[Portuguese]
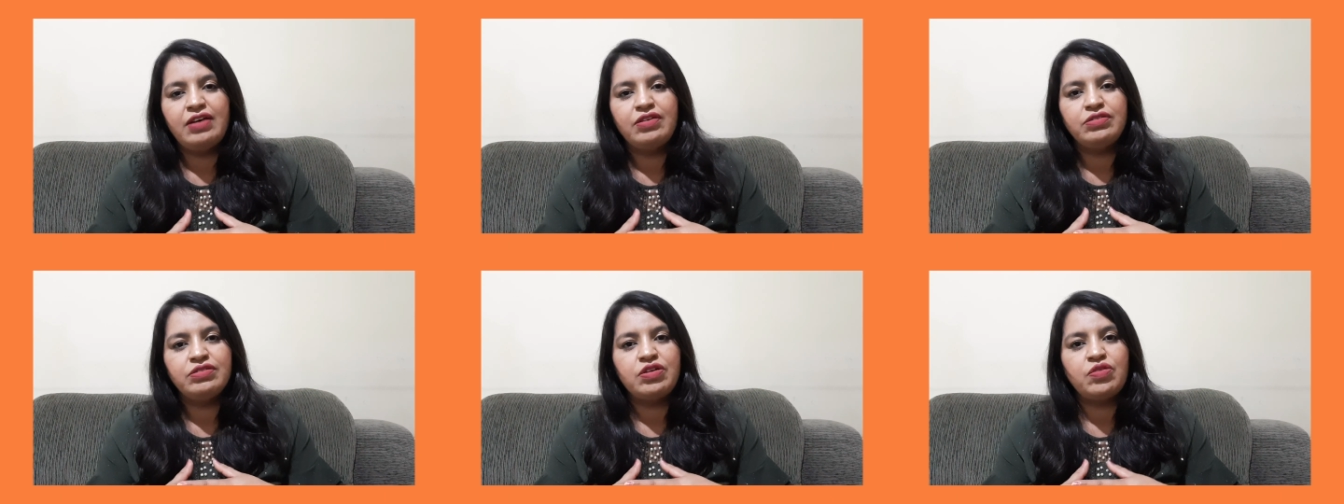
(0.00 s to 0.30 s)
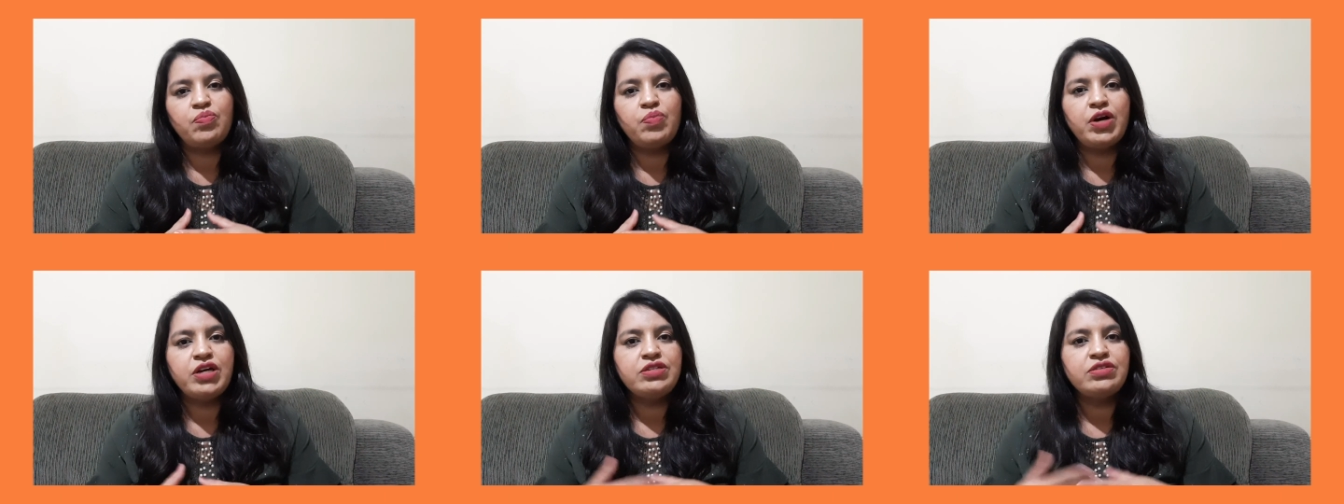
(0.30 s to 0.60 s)
eu
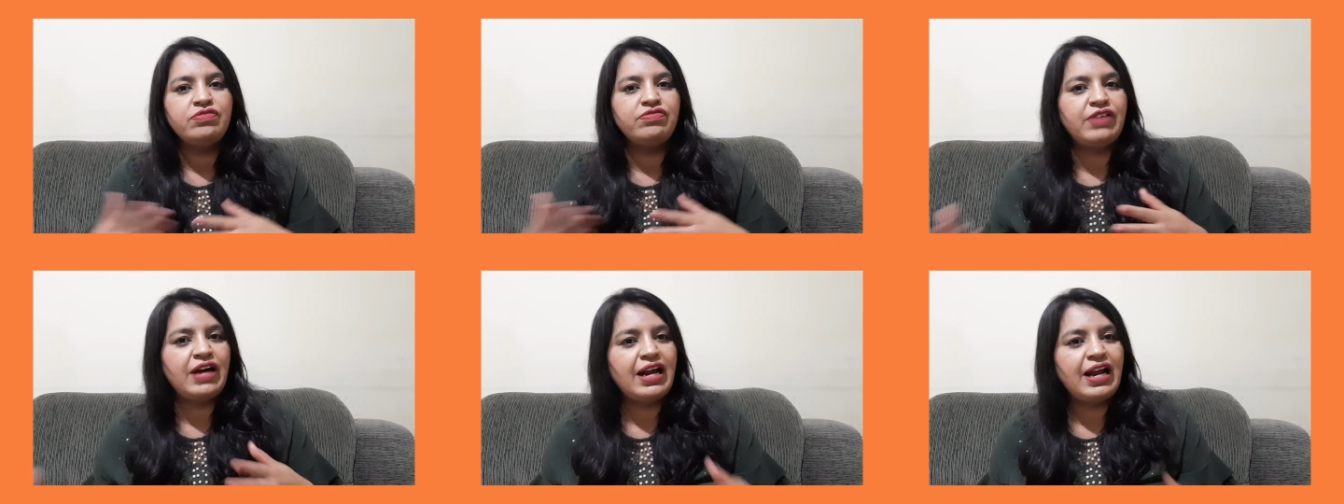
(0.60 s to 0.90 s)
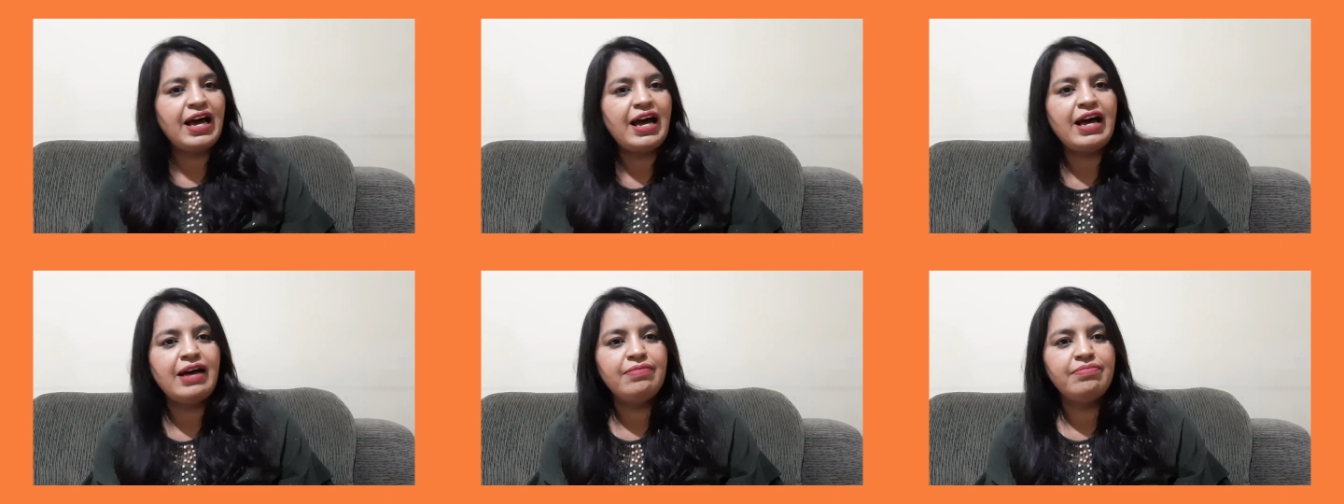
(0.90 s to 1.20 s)
não posso
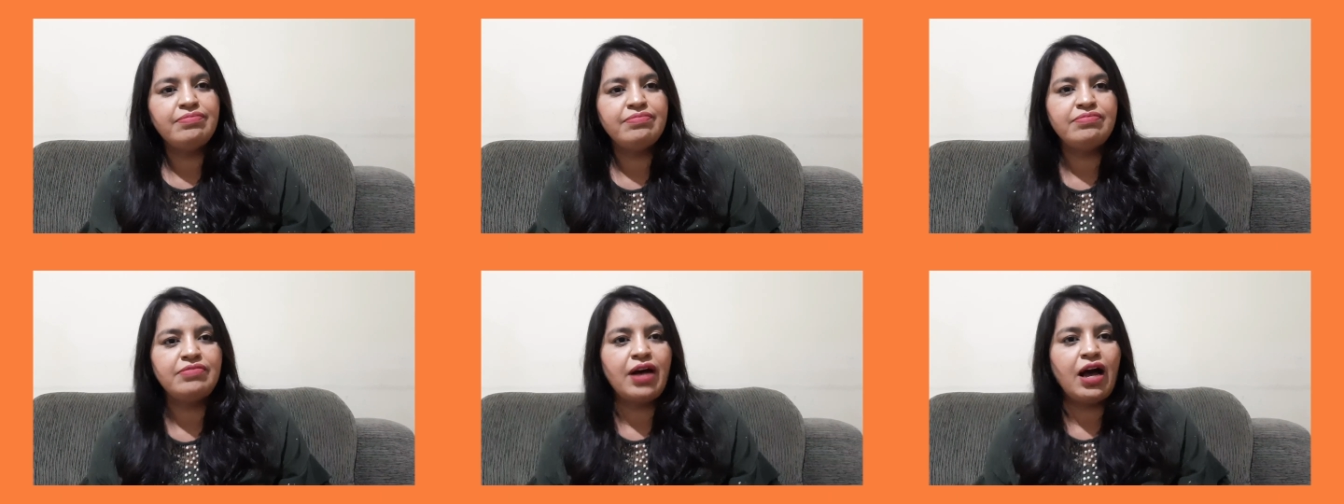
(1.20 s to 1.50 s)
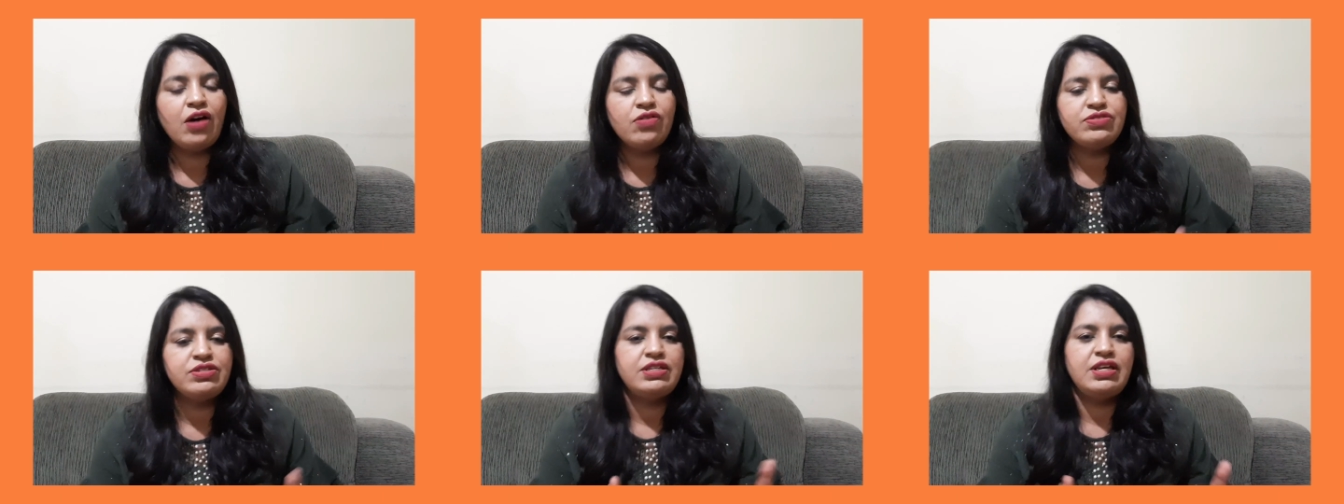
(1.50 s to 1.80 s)
falar
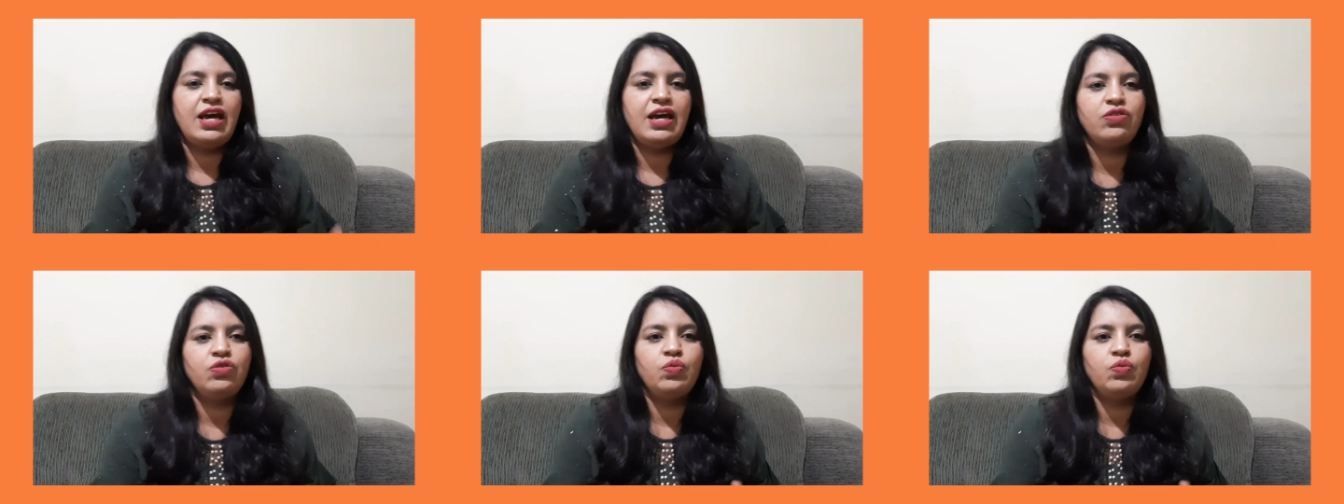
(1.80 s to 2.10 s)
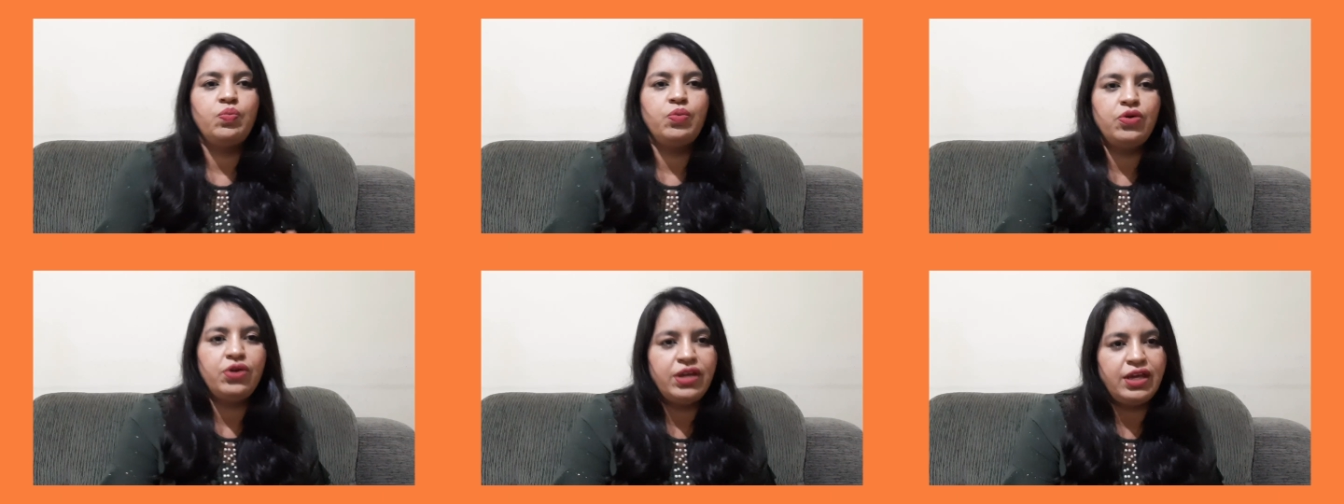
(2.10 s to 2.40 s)
ao certo
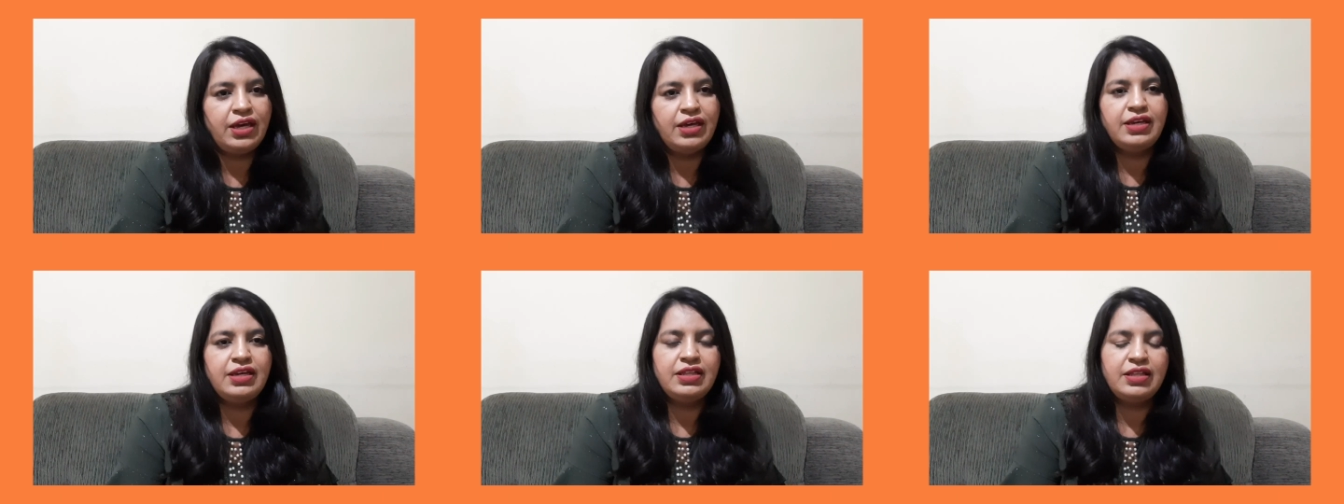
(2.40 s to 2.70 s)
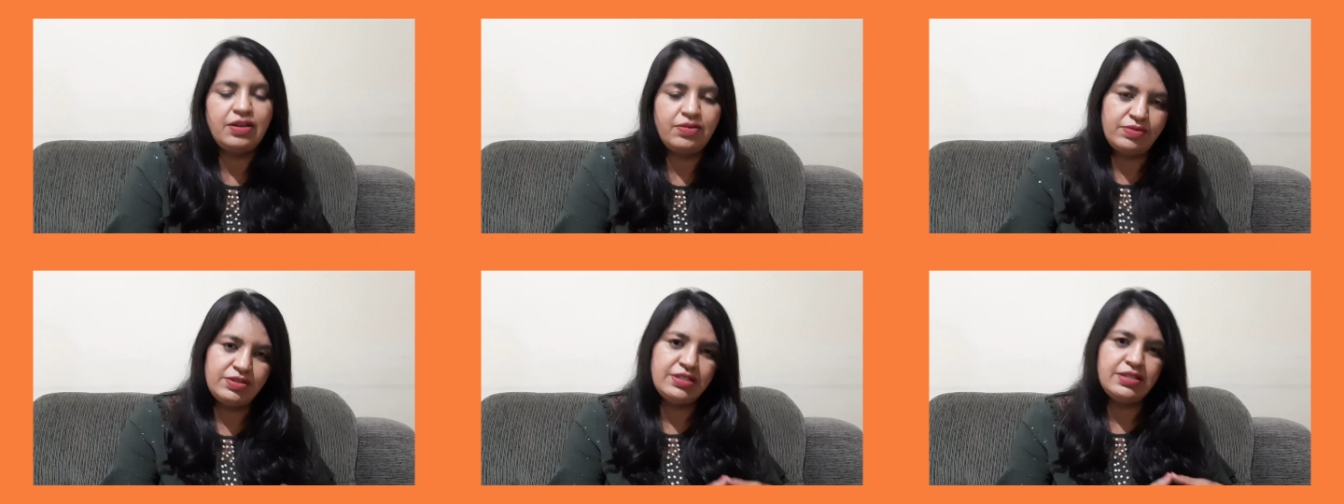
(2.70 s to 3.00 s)
porque que
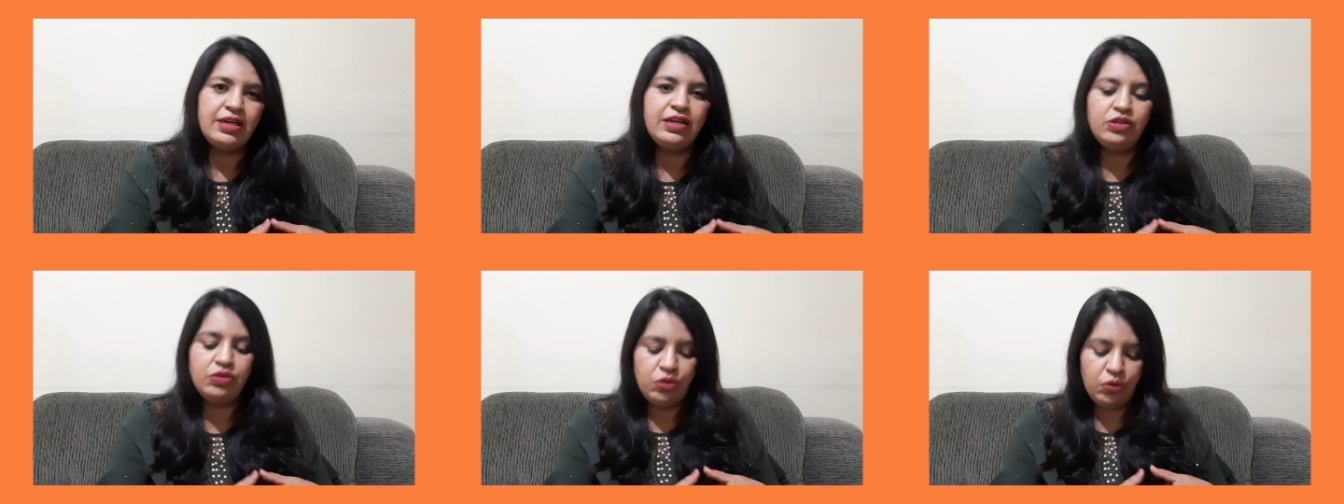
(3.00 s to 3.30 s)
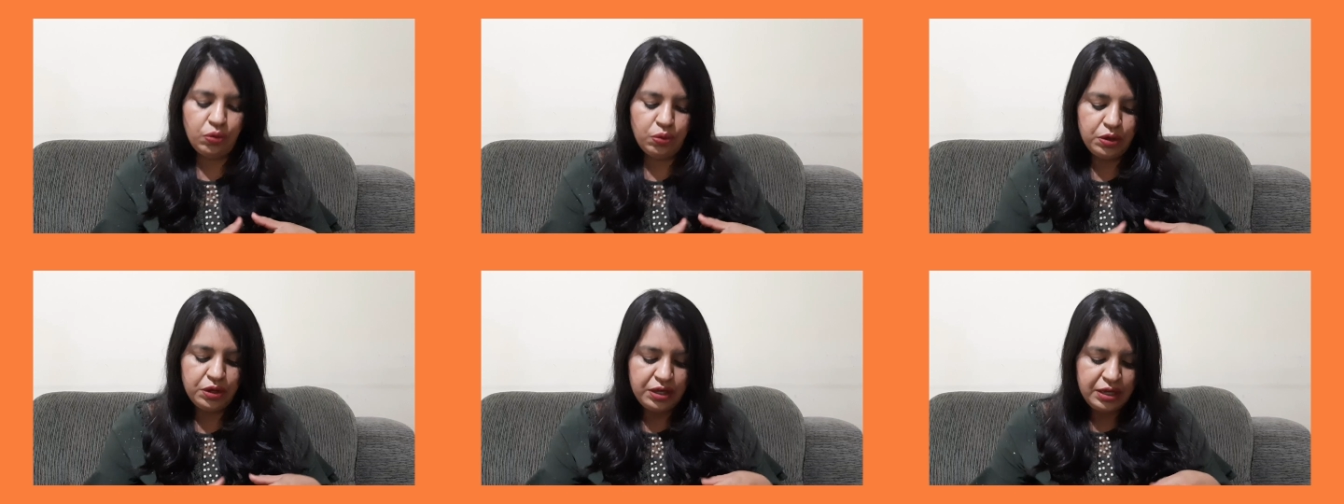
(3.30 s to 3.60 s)
não
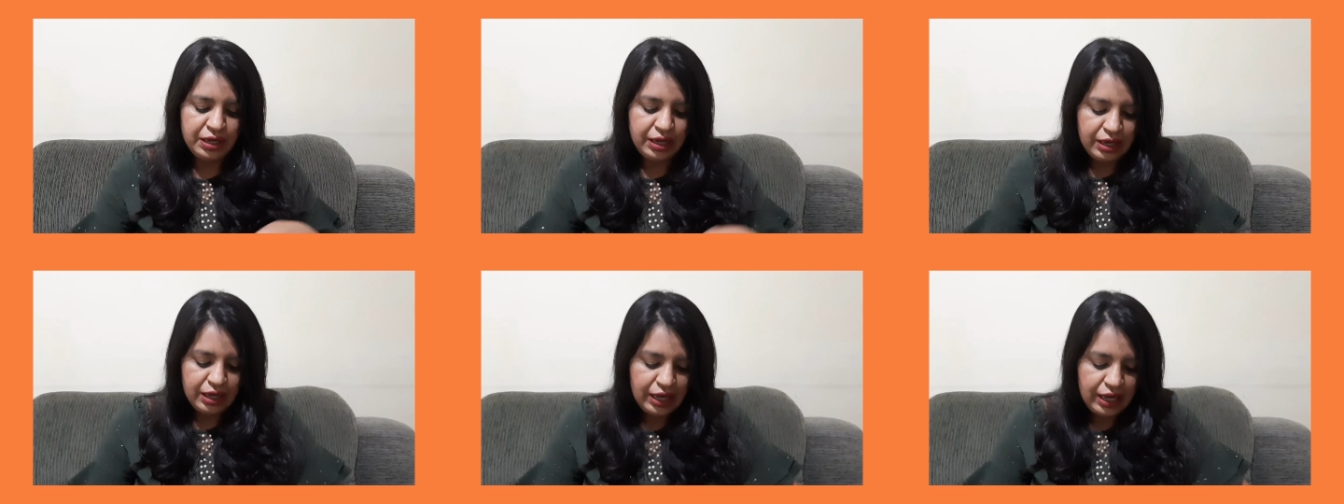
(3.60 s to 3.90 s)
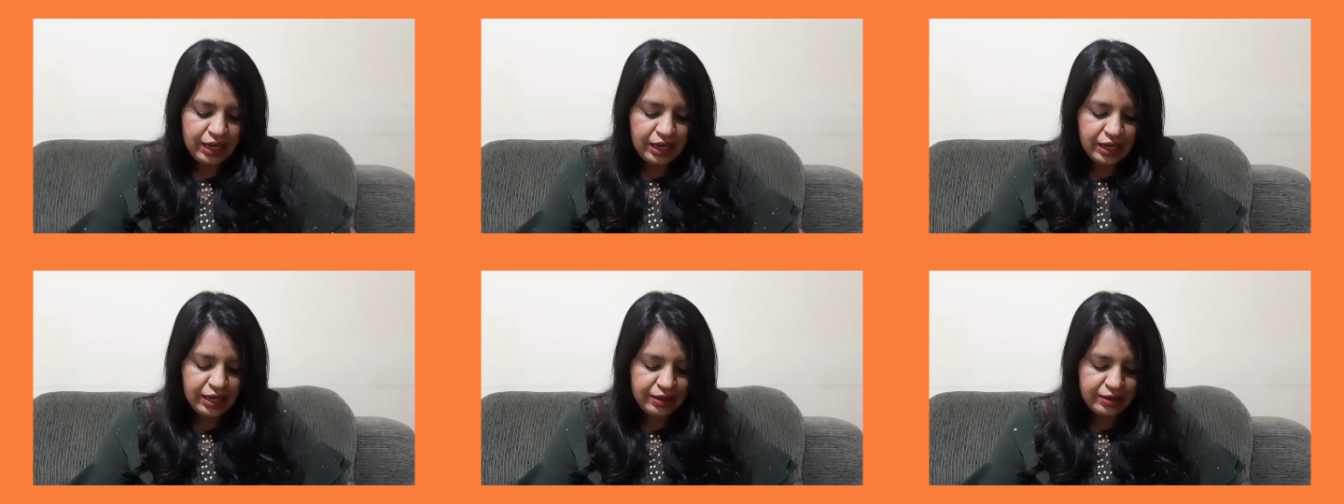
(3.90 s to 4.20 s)
aceitou.
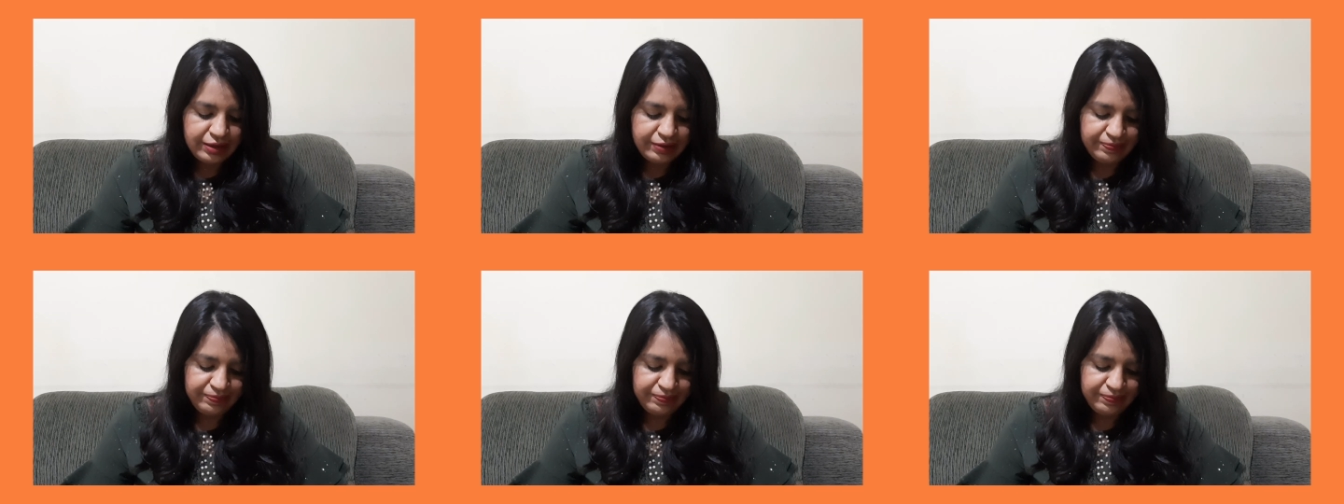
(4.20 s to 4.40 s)
E